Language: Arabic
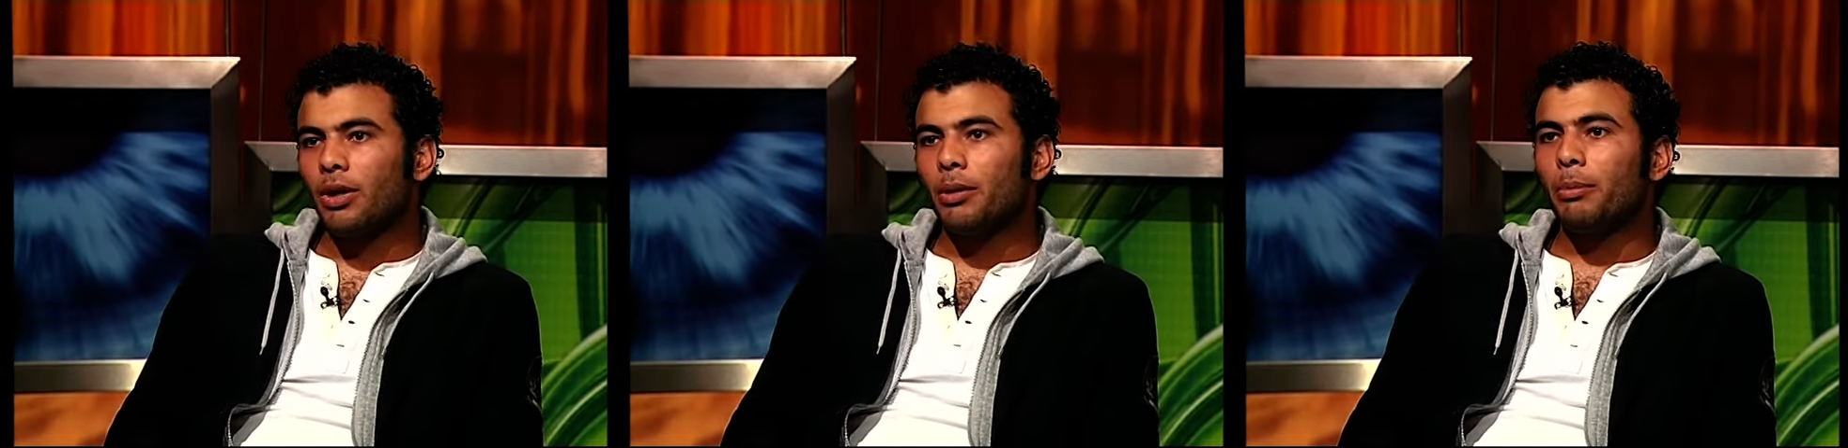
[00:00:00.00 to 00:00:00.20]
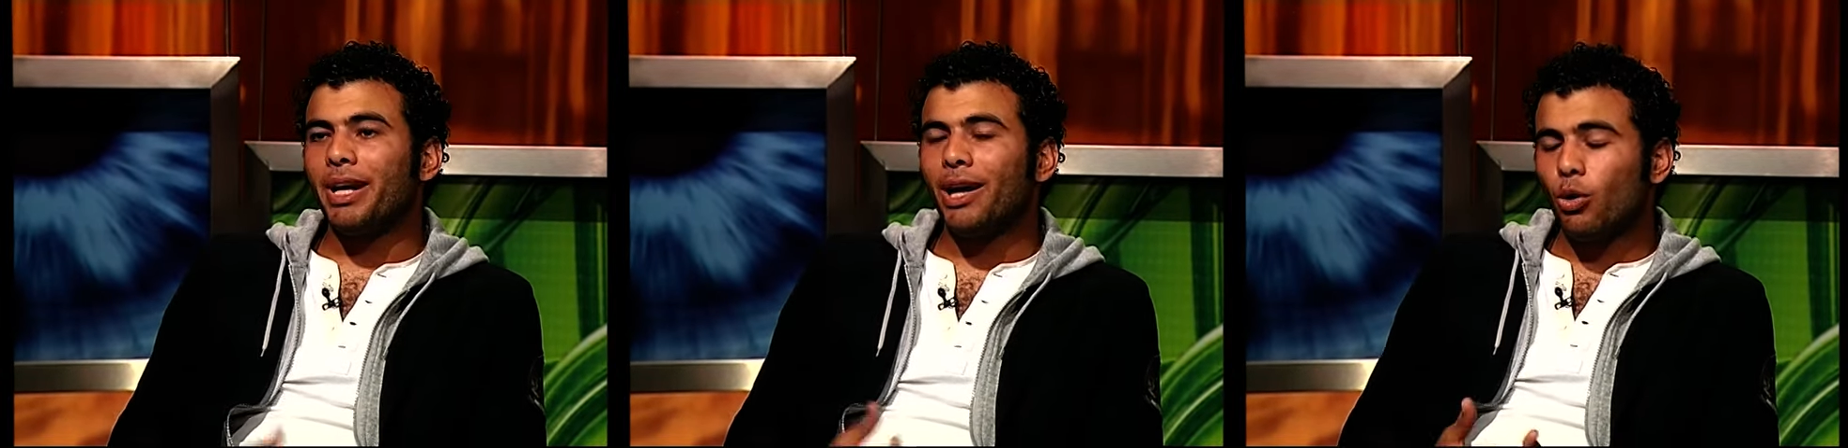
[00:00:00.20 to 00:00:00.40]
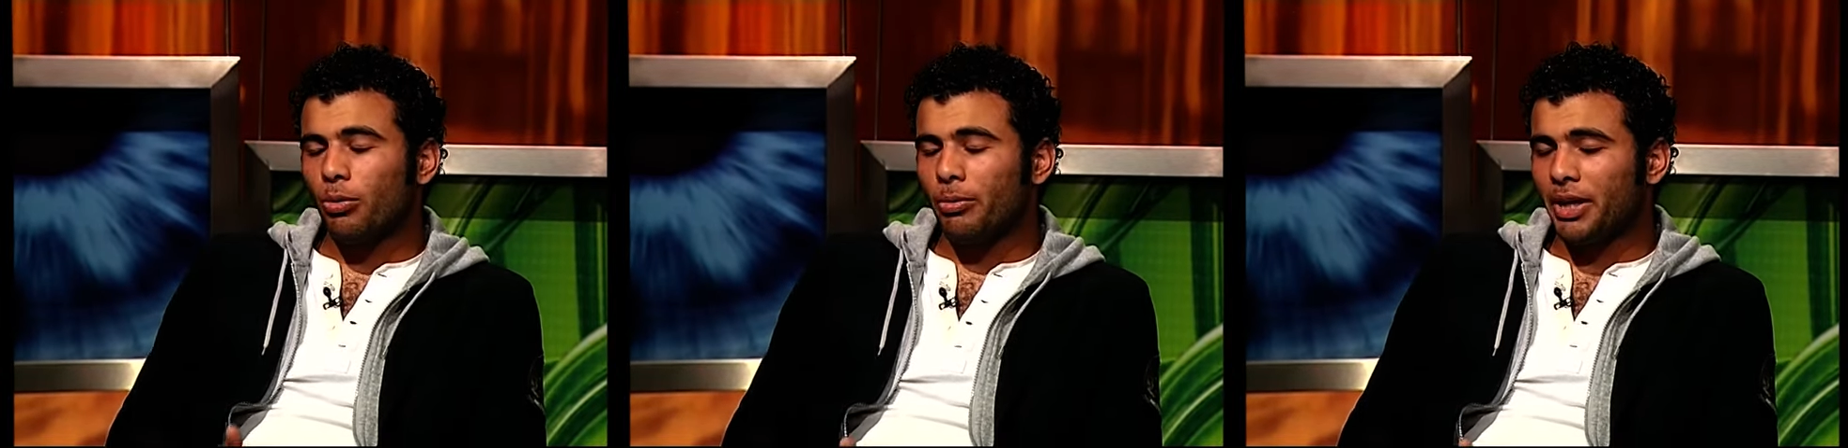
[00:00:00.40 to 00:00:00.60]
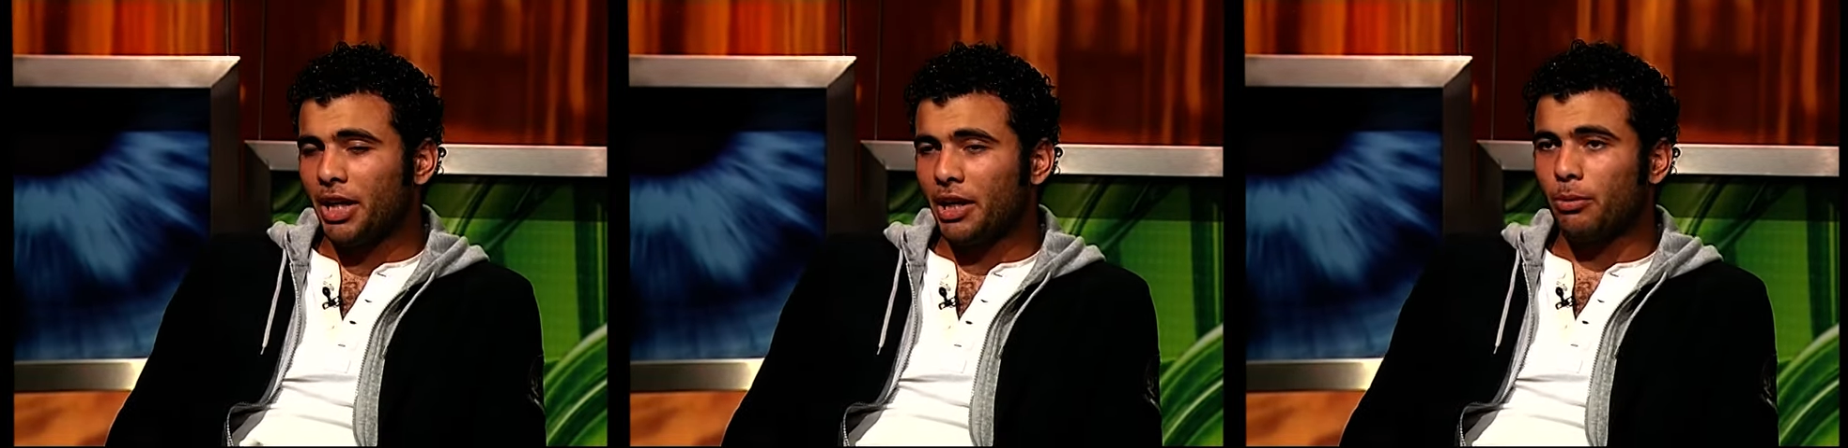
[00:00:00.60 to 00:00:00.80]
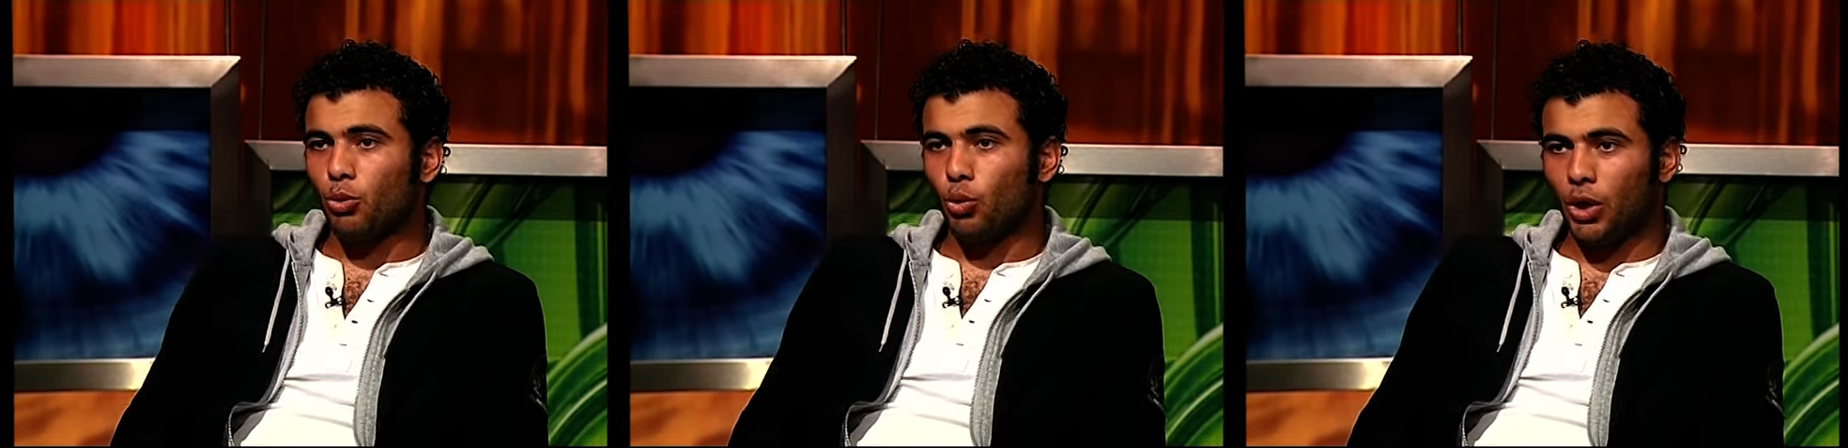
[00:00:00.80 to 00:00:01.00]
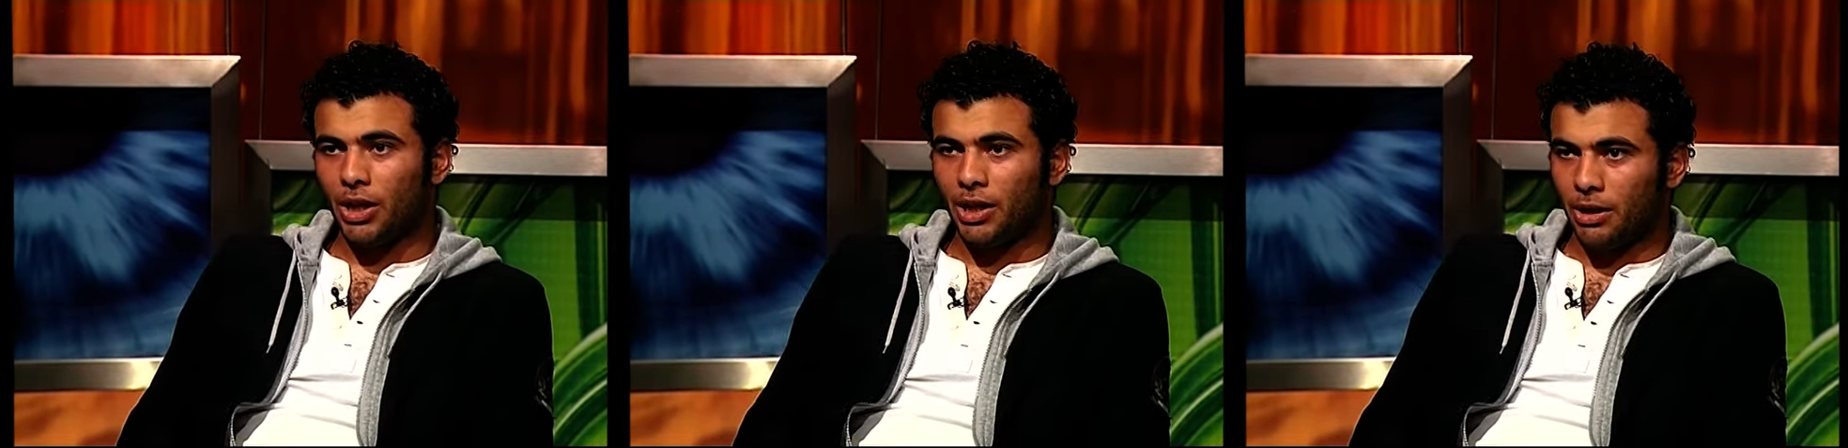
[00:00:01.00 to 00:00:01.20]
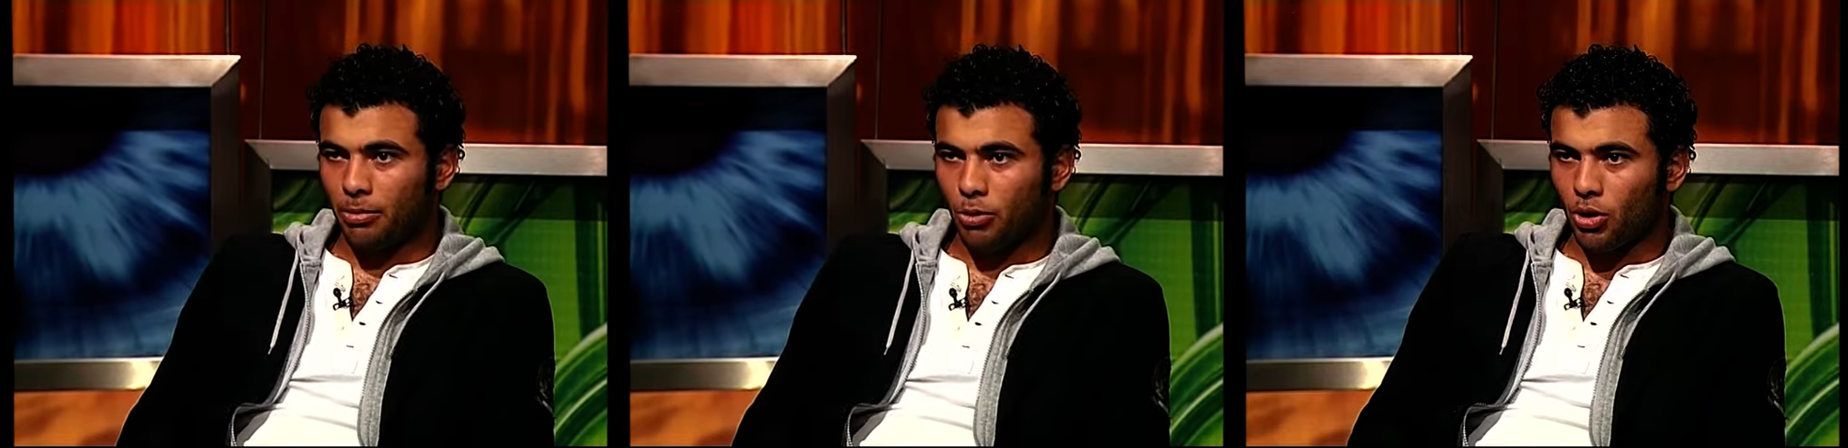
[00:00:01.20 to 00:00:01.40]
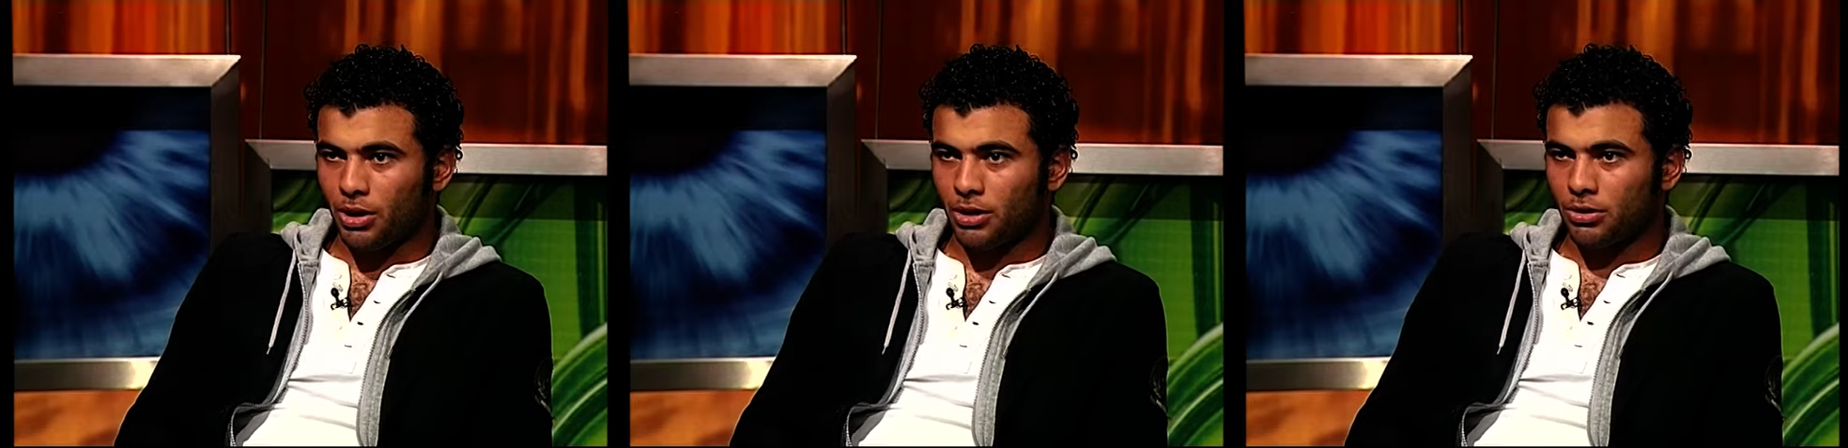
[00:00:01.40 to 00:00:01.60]
من اول ما جه احنا بنقول عليه لعيب
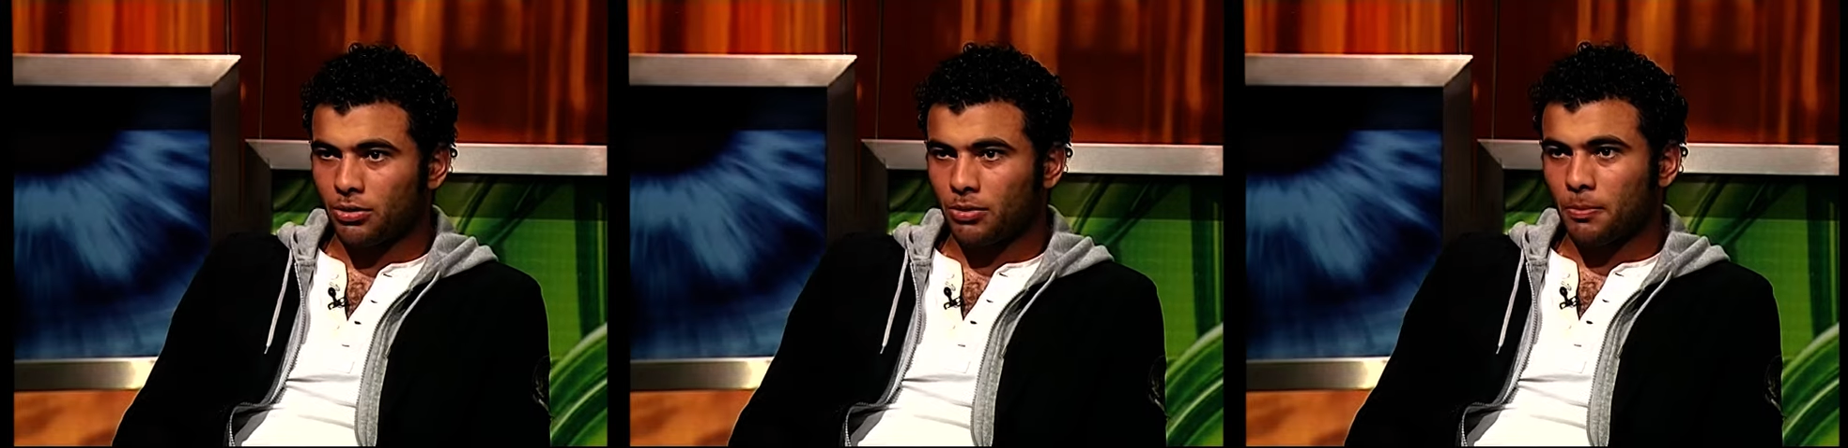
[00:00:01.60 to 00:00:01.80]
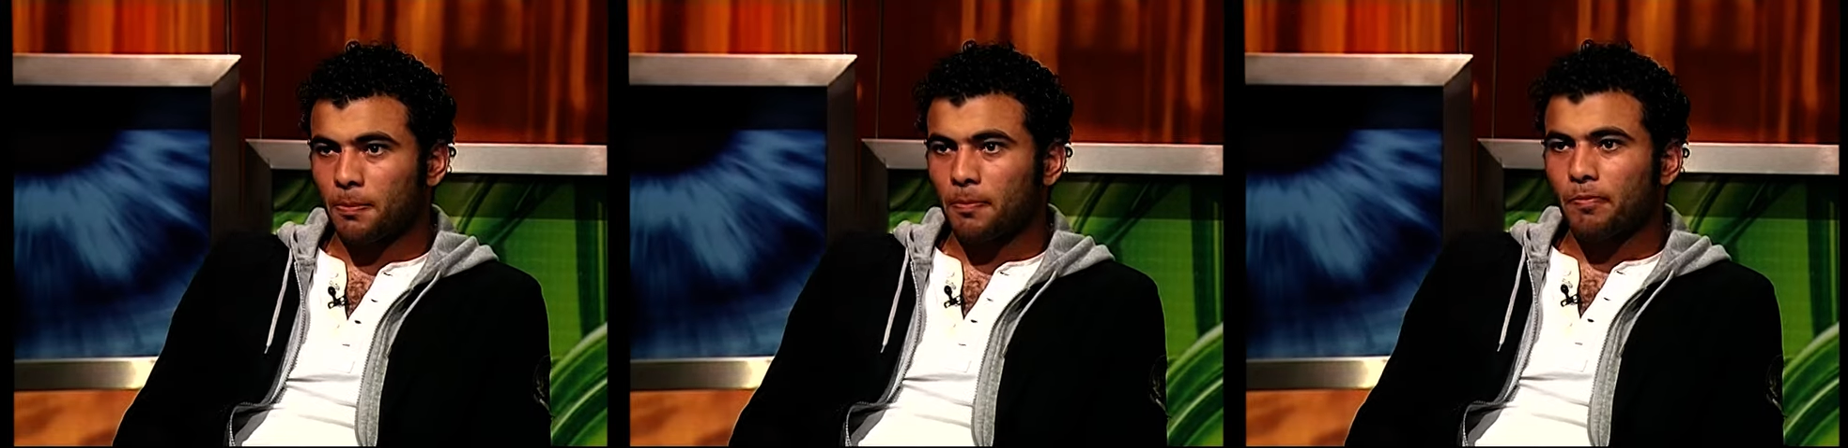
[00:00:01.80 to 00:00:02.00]
كويس